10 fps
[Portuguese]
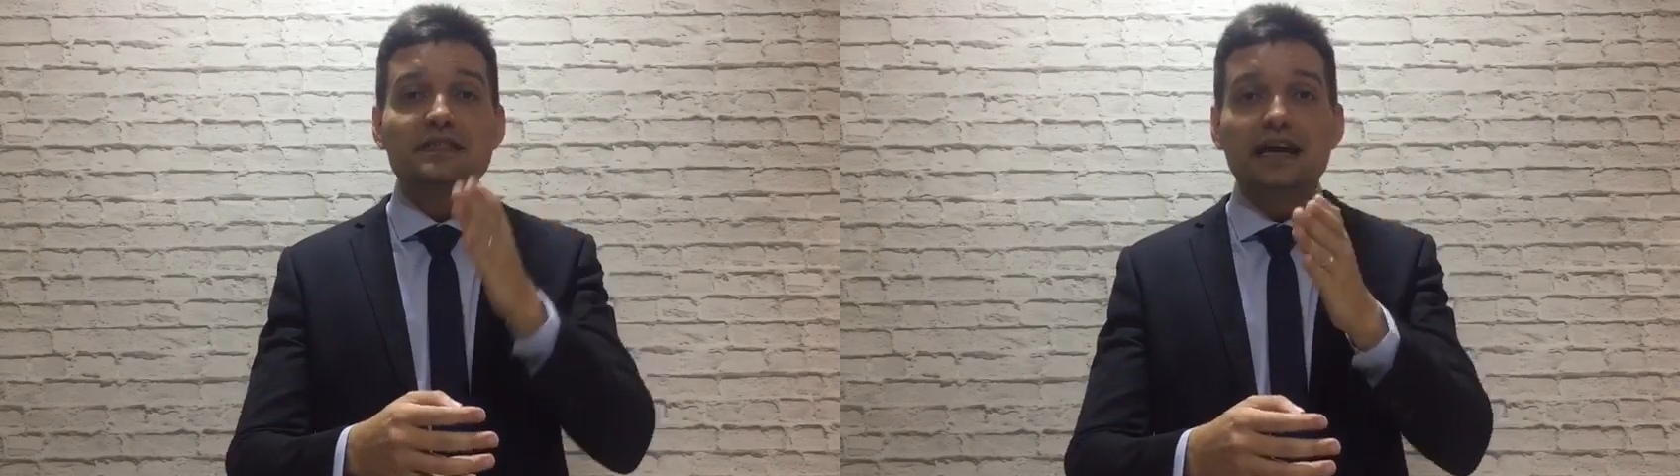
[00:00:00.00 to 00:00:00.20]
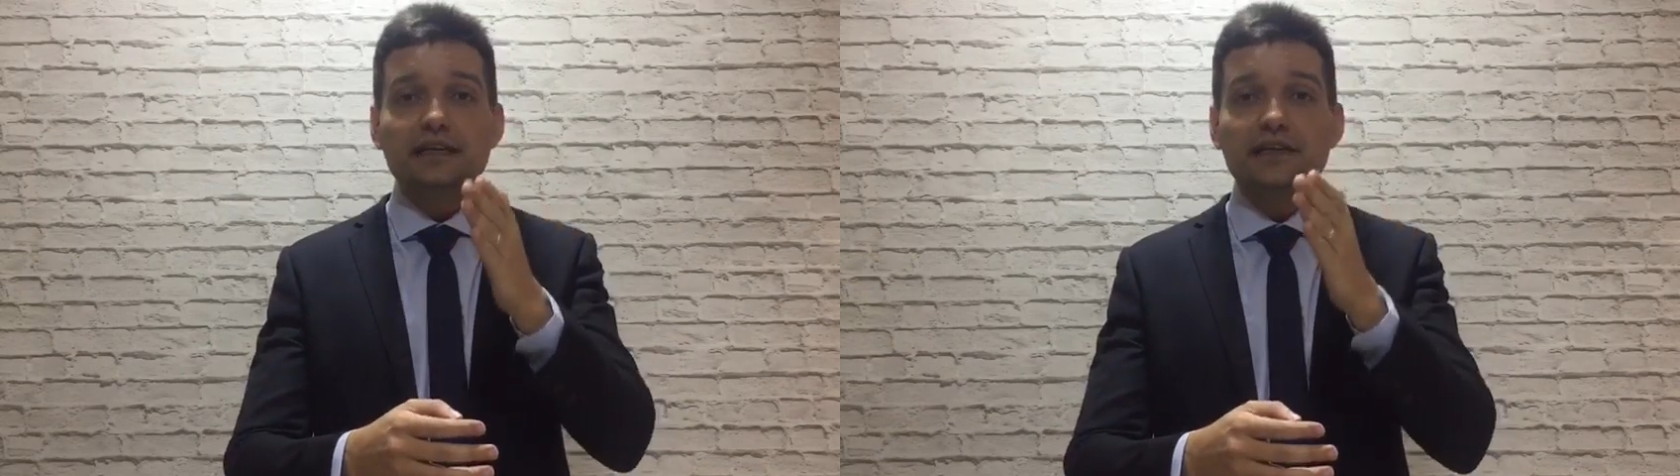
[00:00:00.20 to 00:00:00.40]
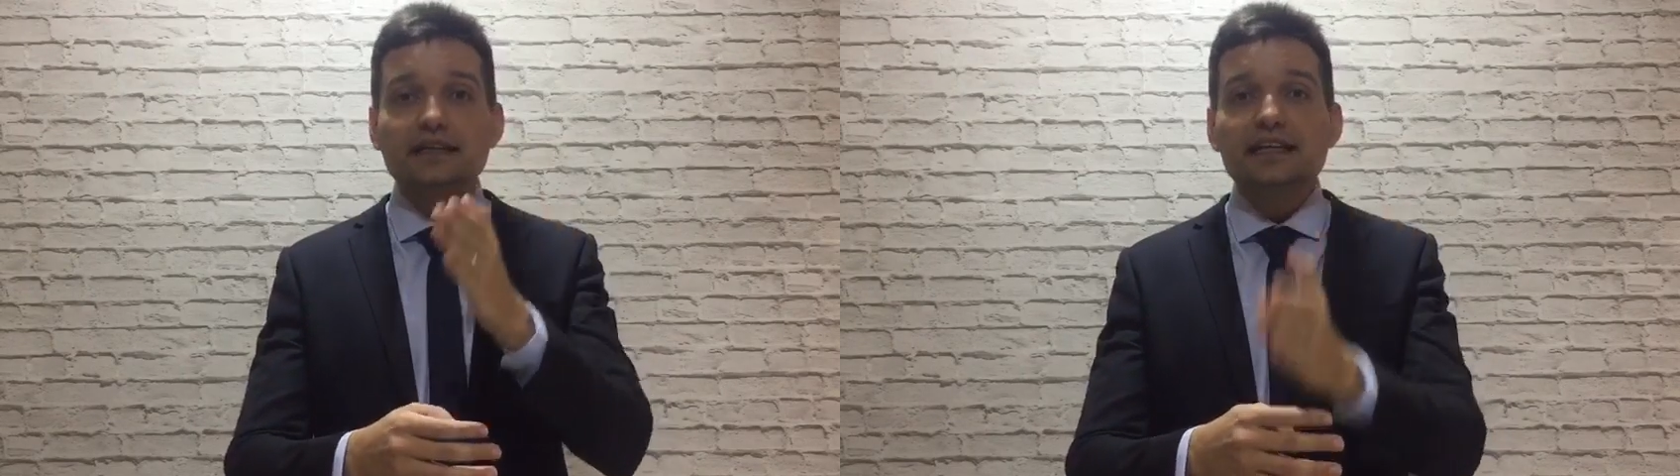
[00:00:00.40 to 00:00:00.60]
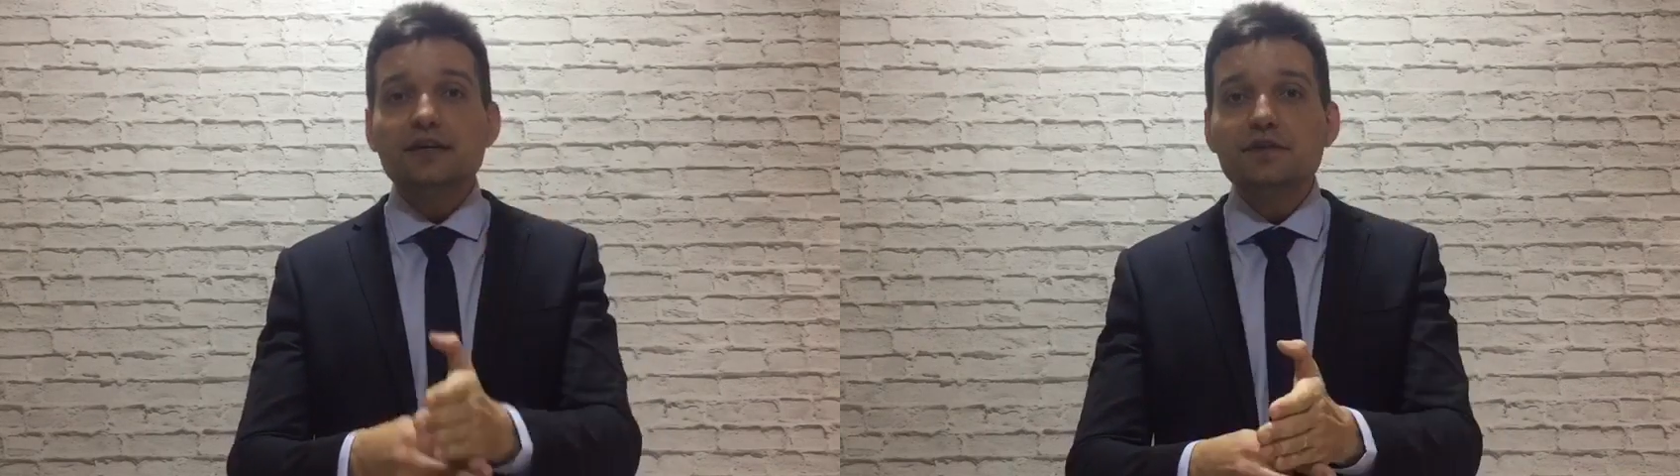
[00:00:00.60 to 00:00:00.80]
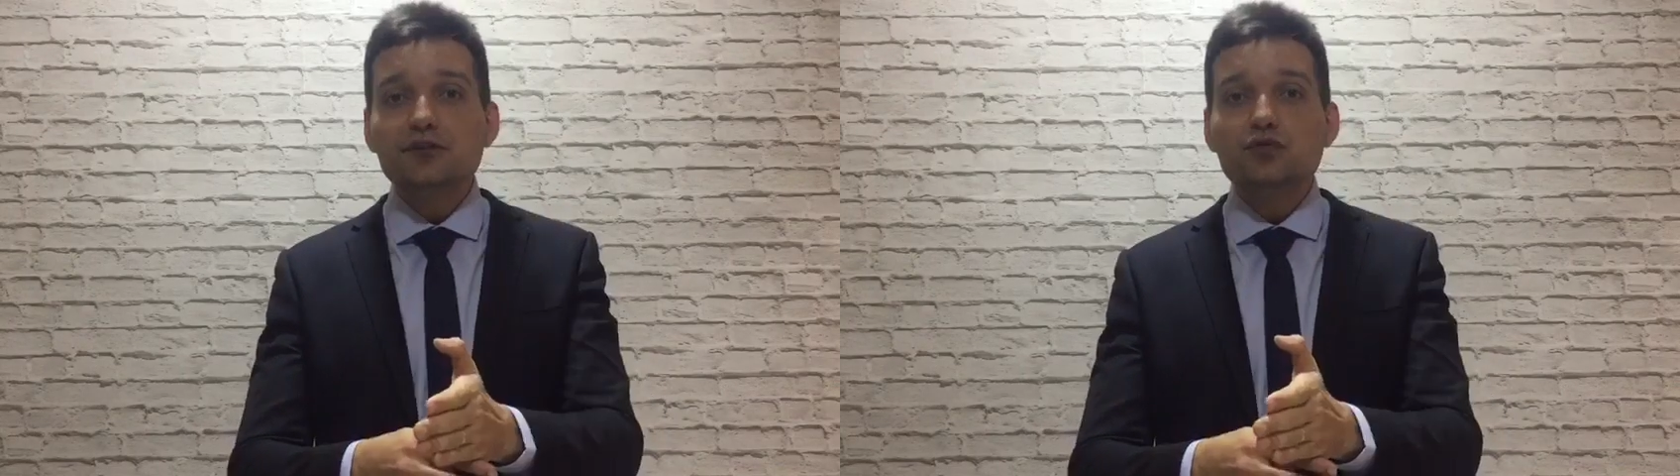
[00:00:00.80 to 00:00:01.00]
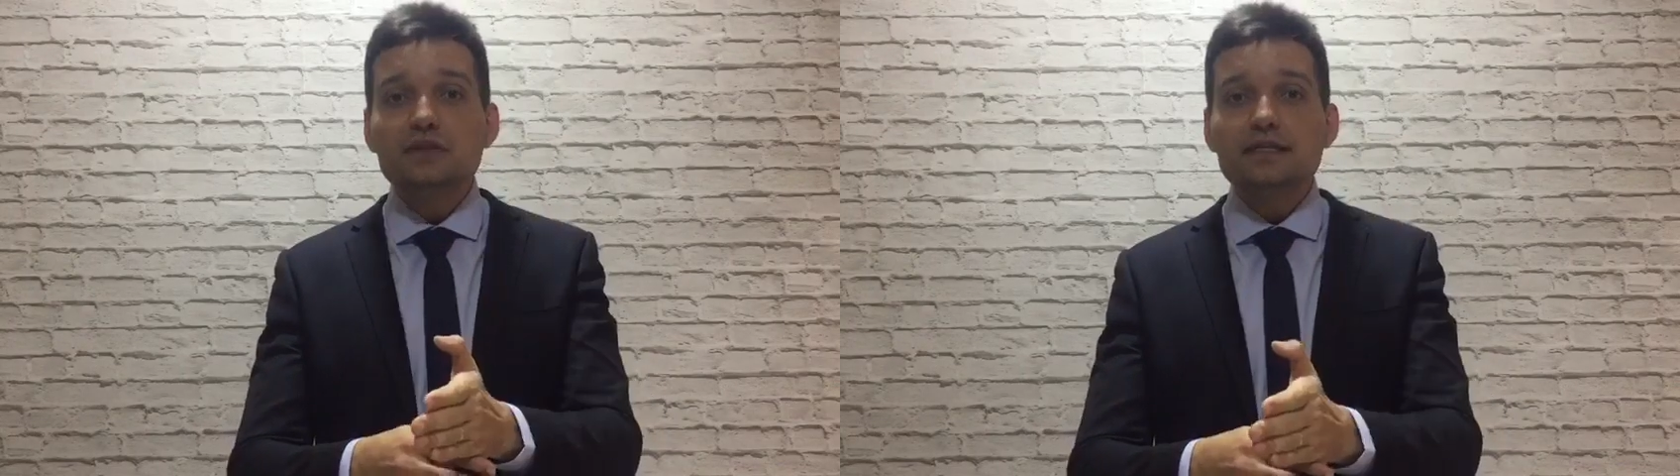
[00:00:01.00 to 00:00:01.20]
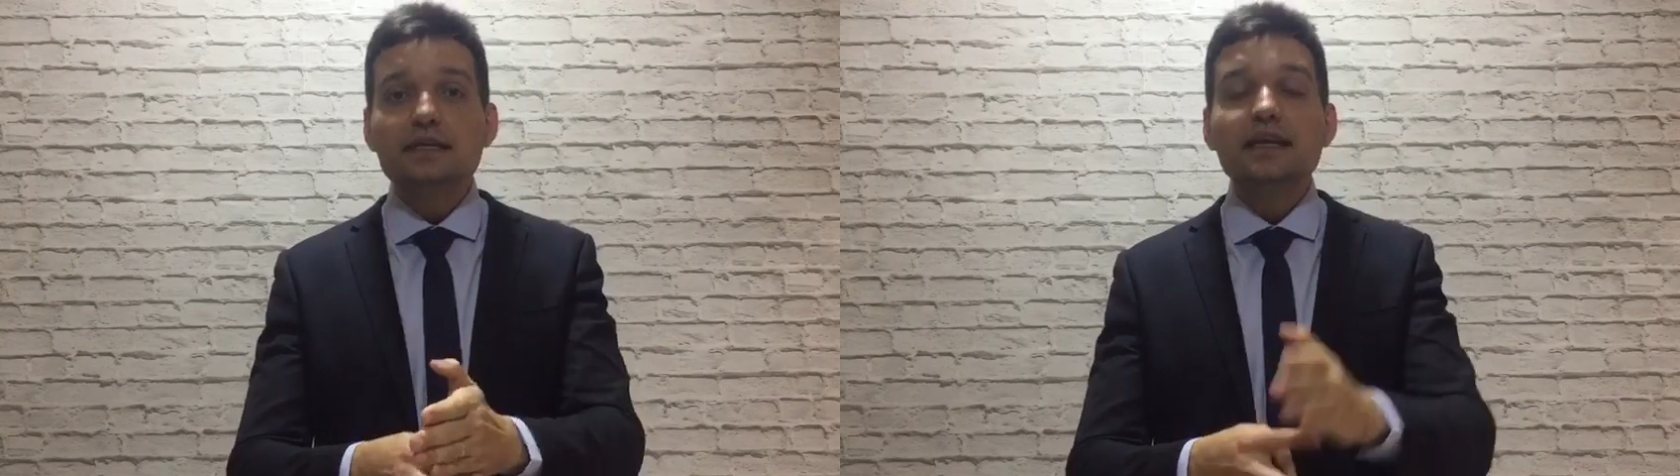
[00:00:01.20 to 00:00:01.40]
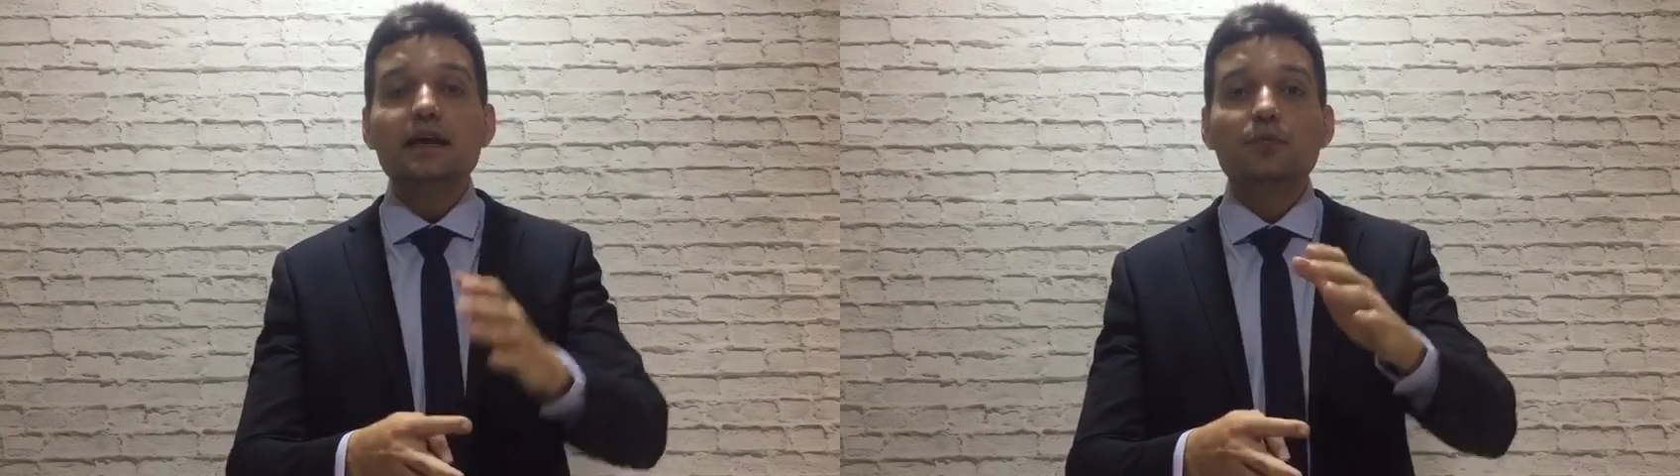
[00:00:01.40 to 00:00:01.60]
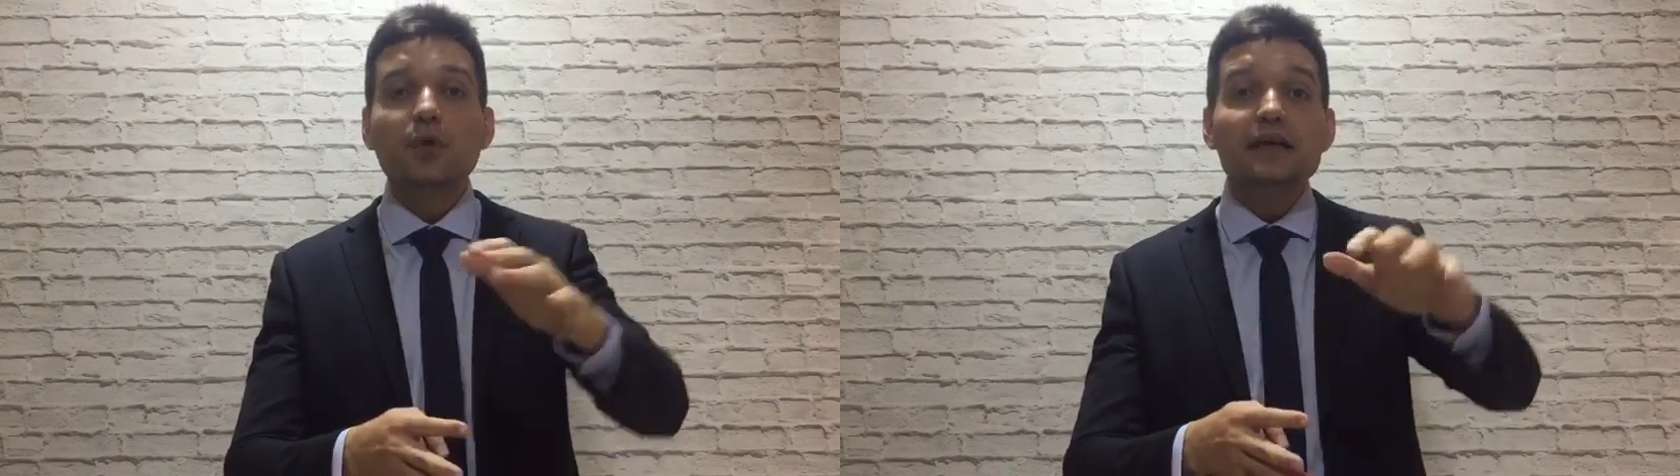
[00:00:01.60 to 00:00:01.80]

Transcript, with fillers: saindo até dia 21 de setembro,